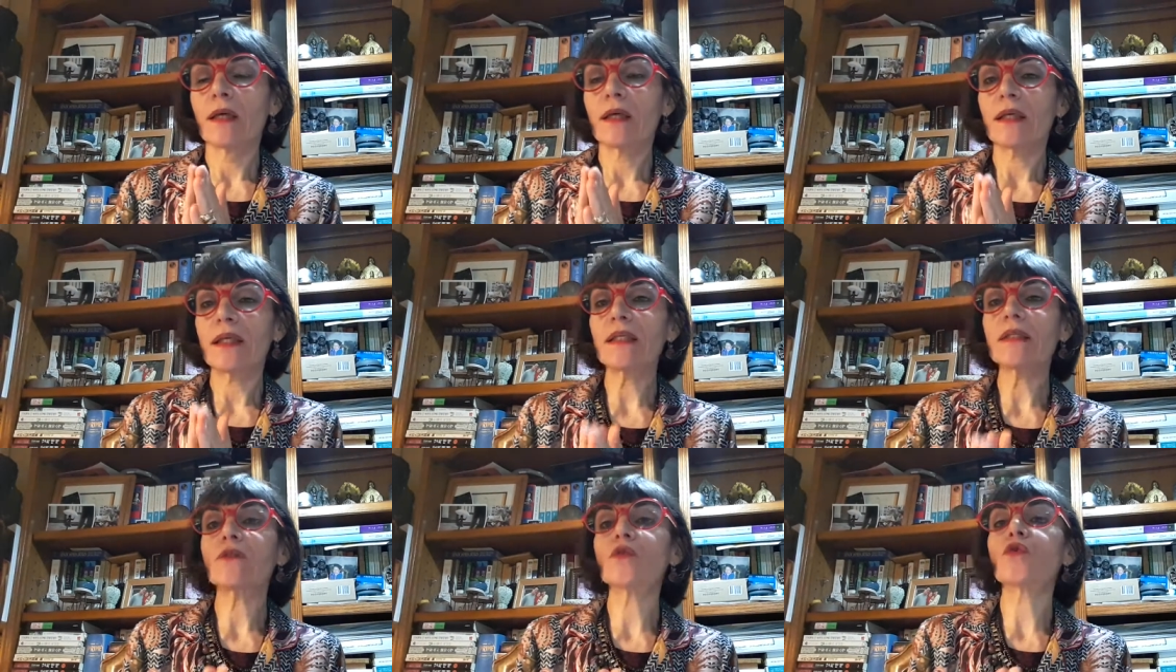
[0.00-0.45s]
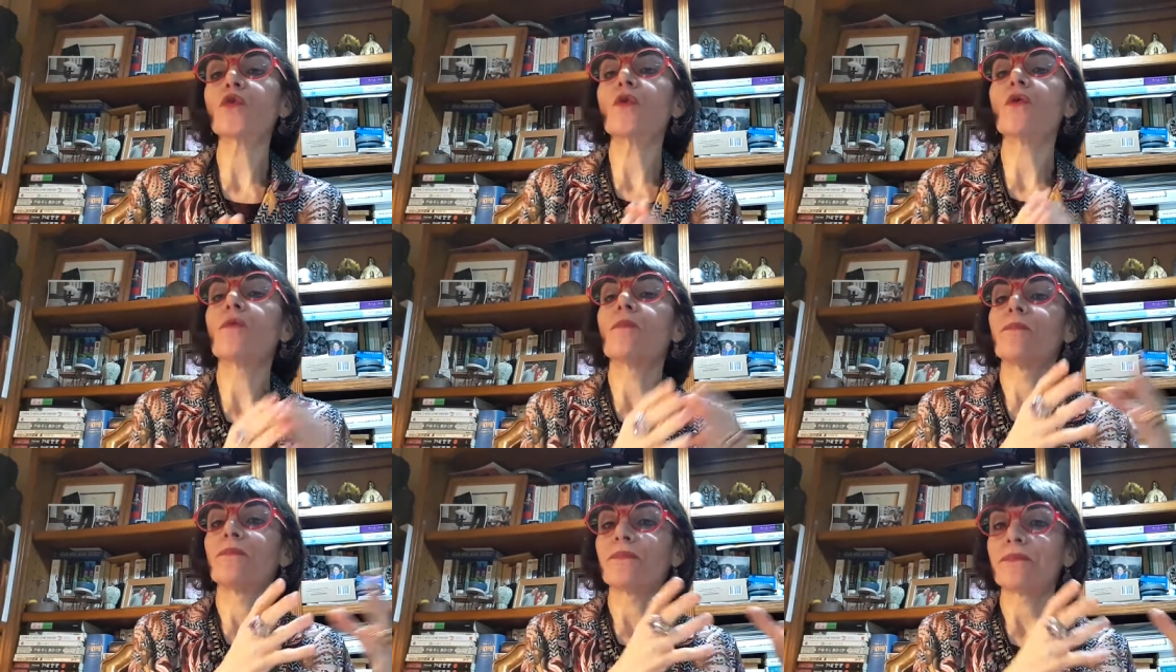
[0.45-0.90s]
qui
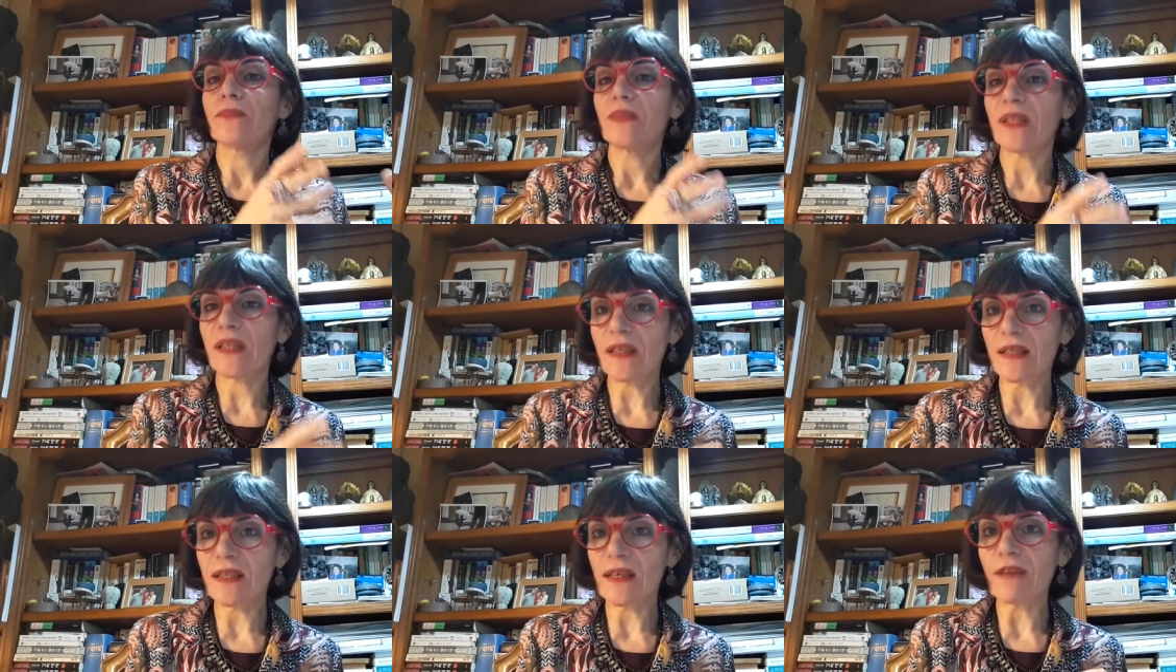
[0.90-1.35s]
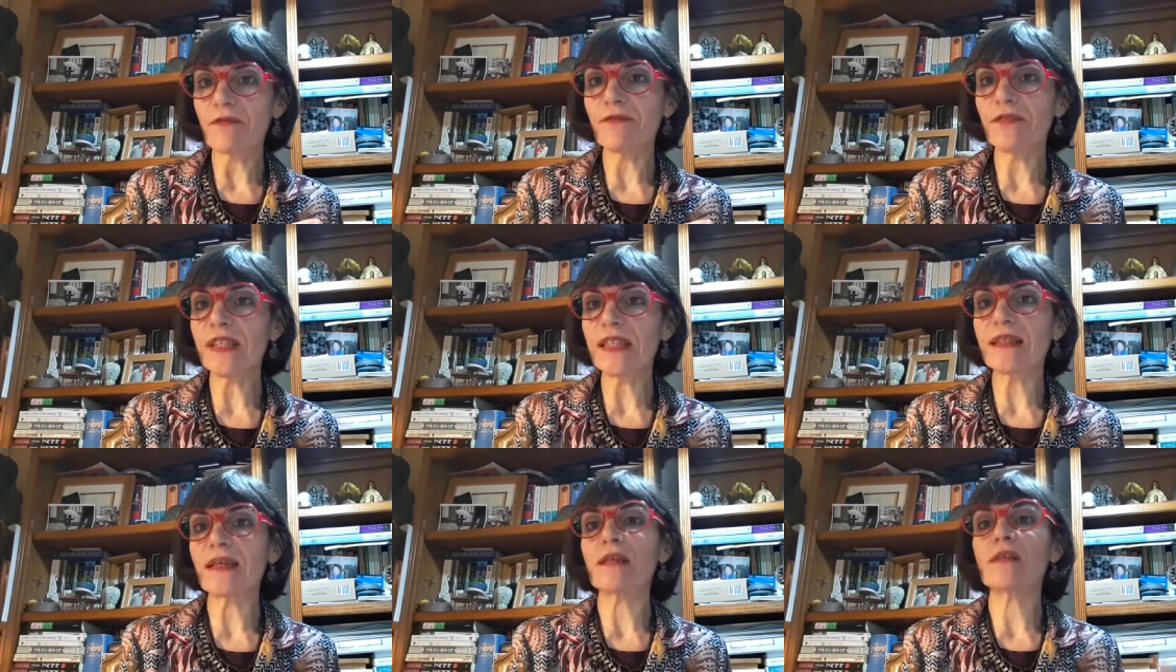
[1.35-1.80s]
sont des
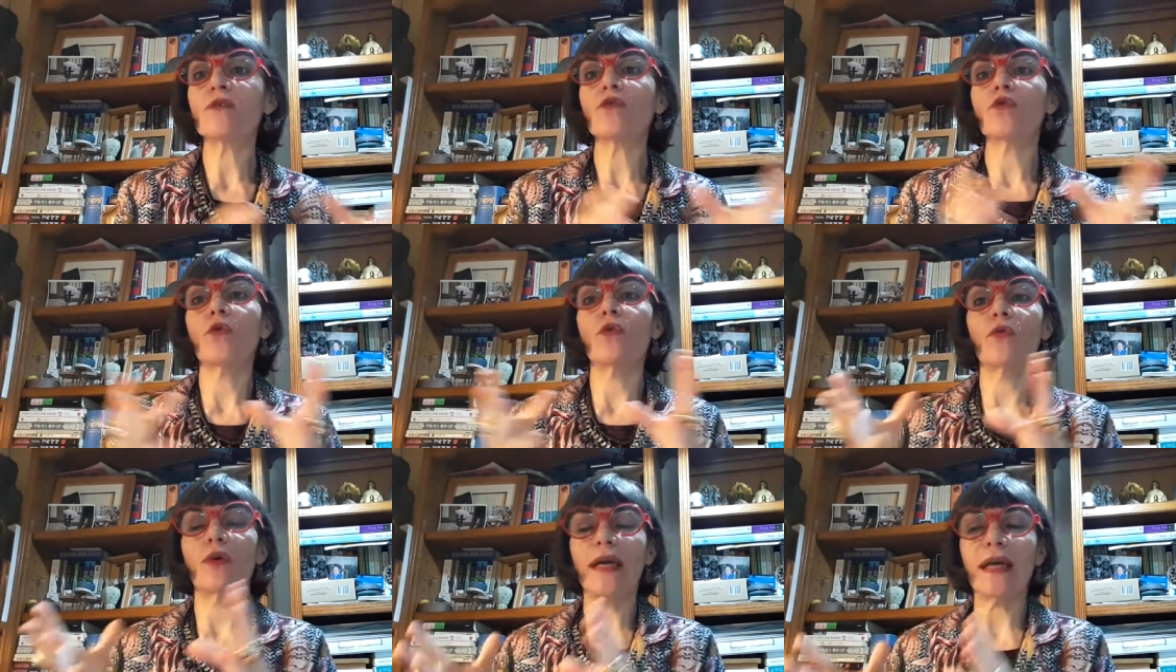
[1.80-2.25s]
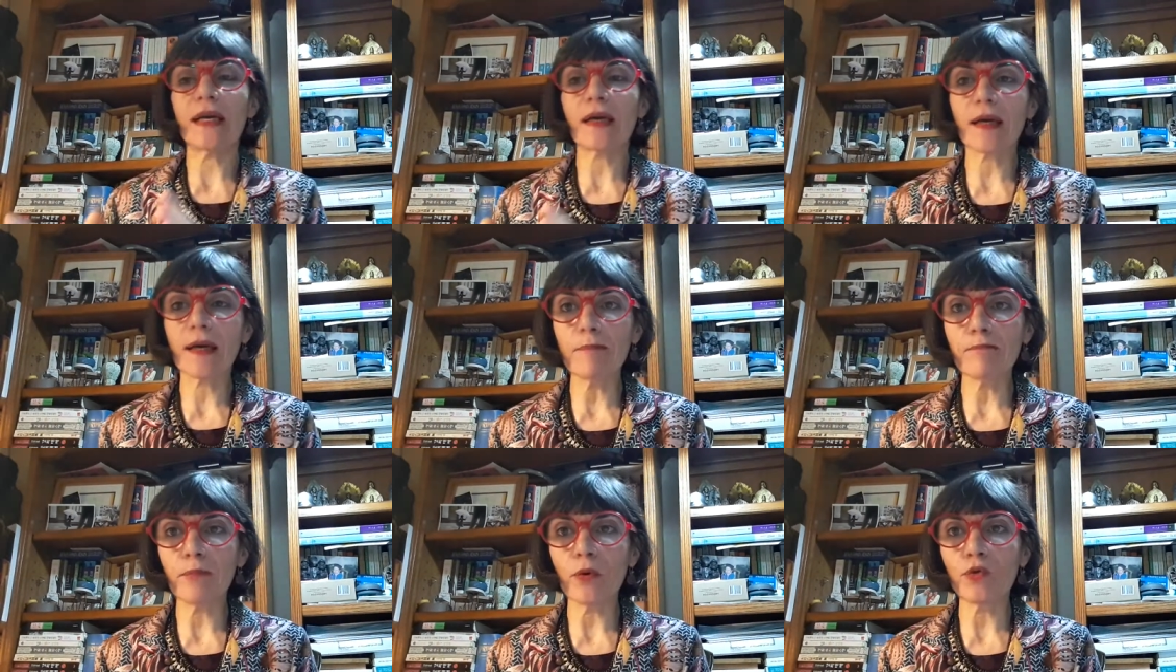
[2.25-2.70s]
invitations et
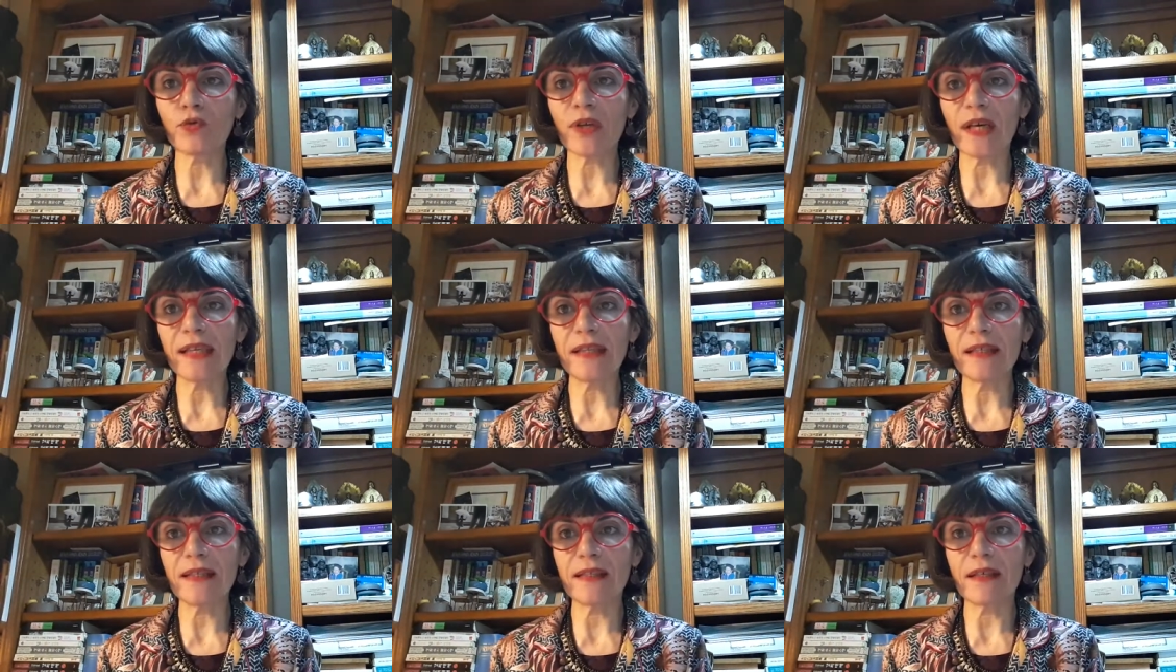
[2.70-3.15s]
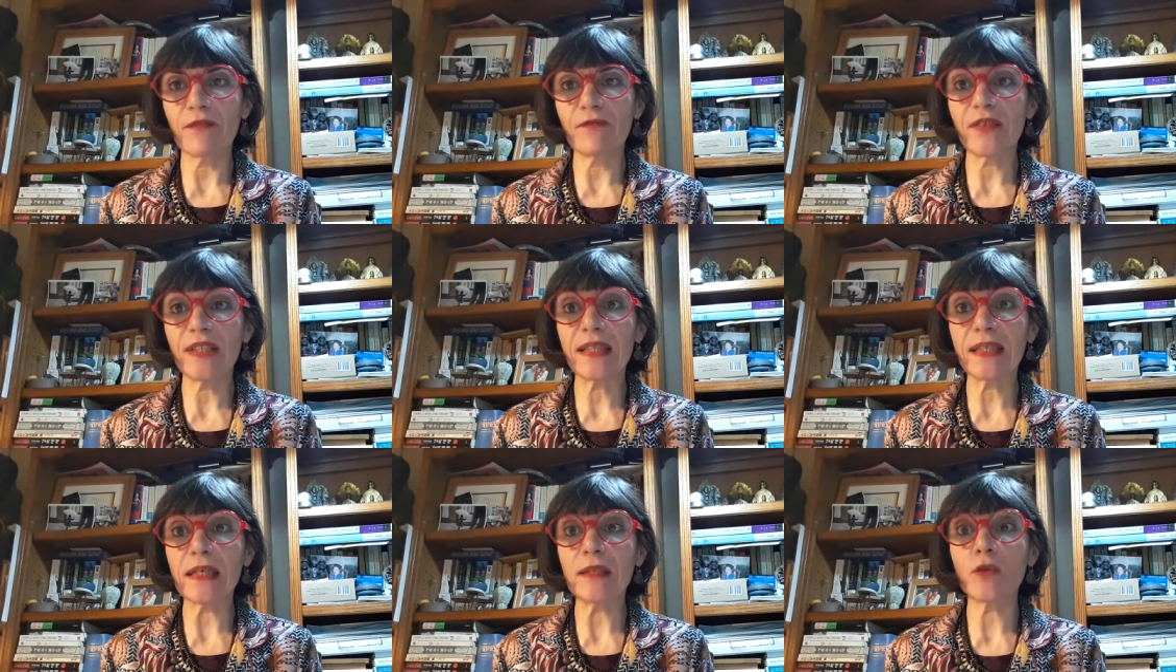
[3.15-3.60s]
répondre à des
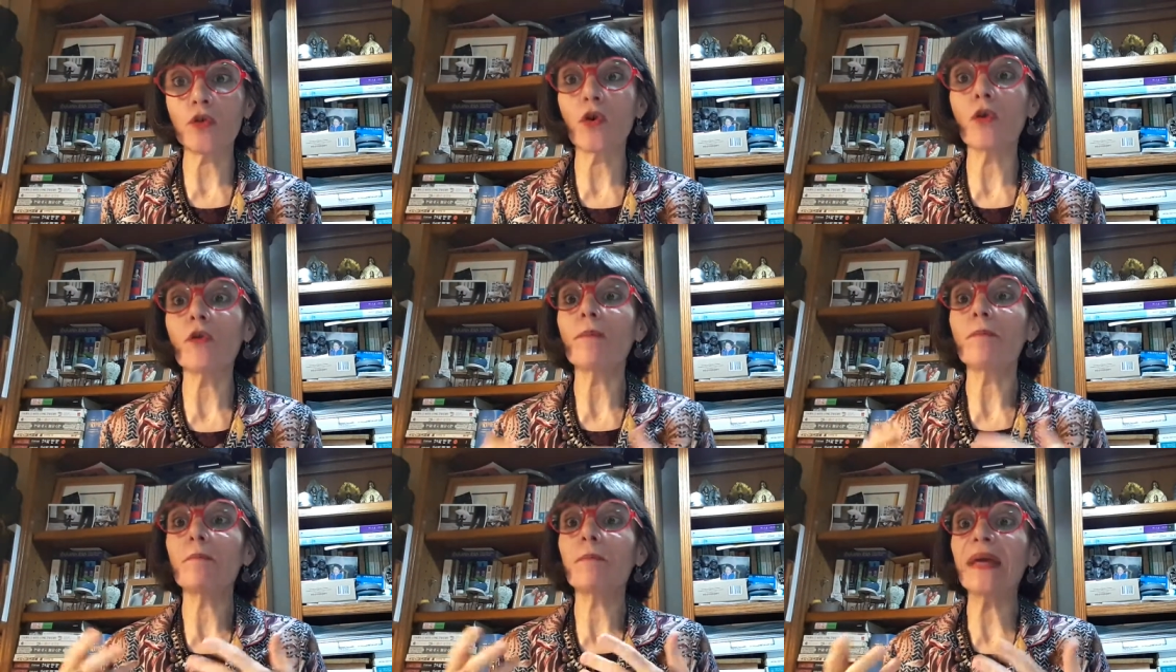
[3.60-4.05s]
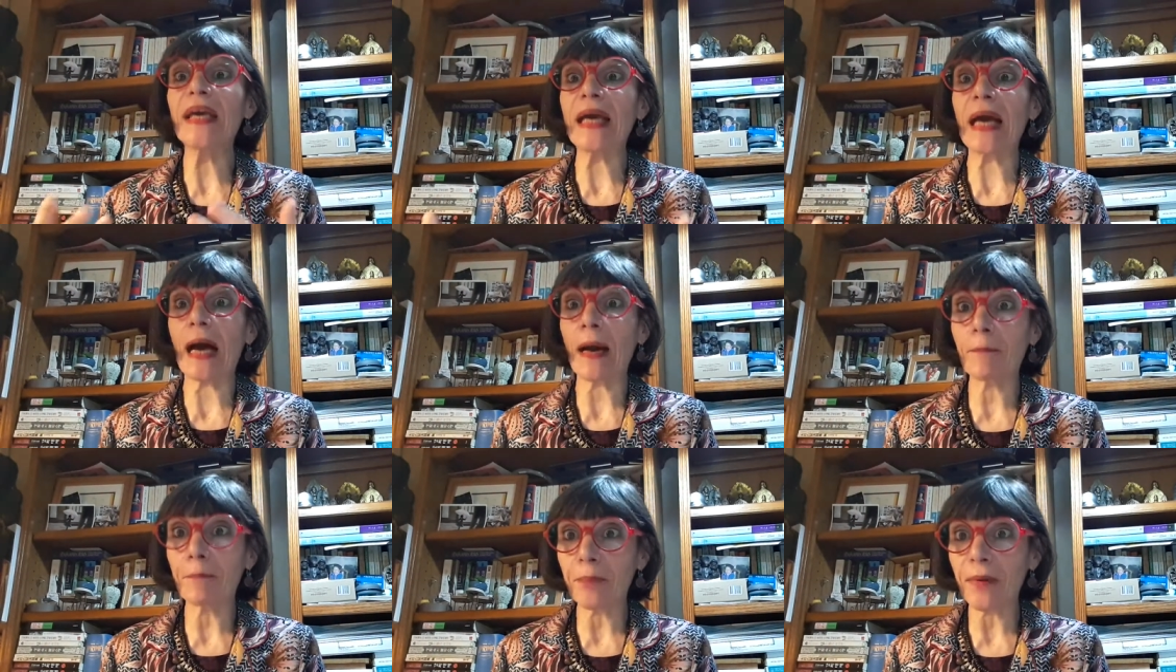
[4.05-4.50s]
invitations,
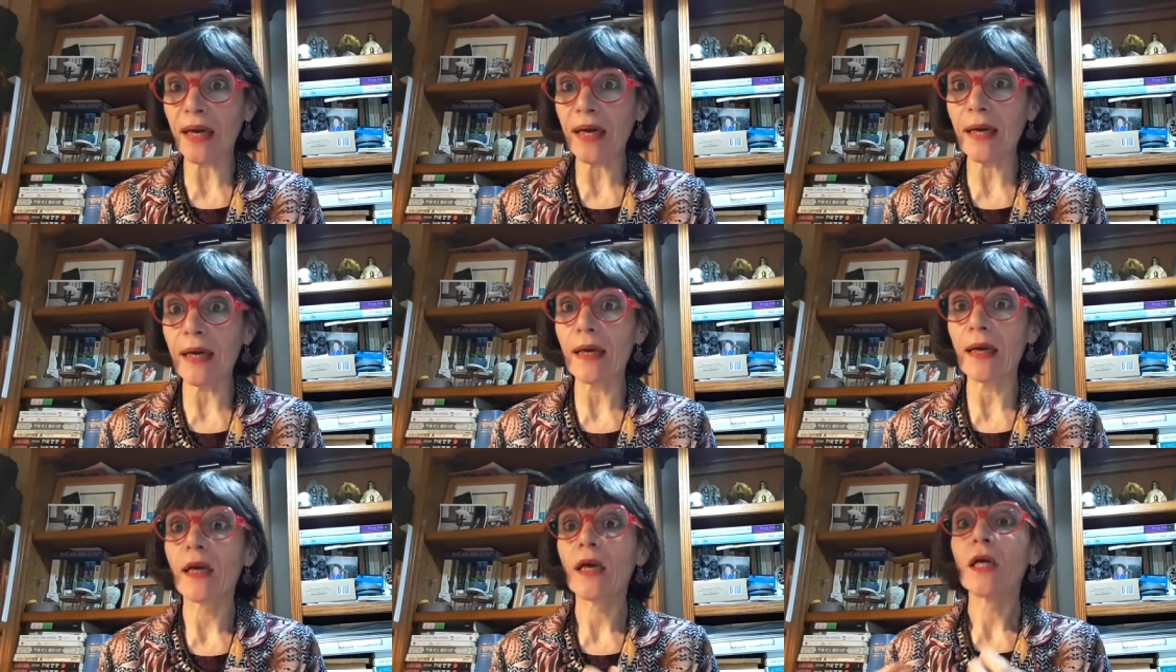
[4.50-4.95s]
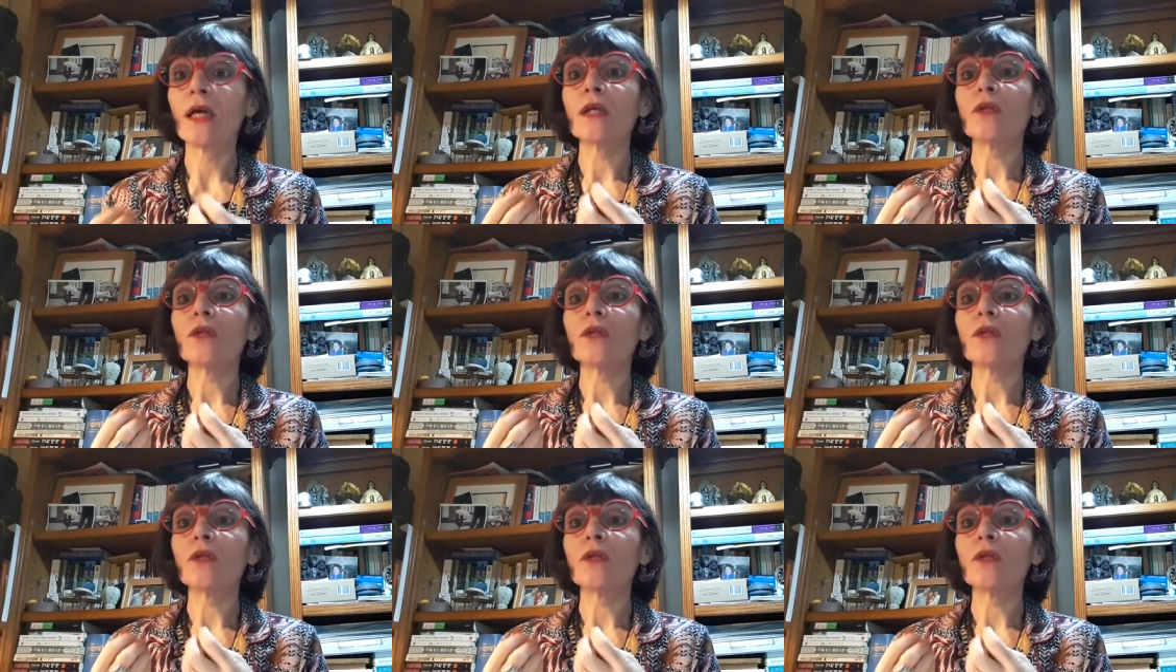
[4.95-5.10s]
mais après,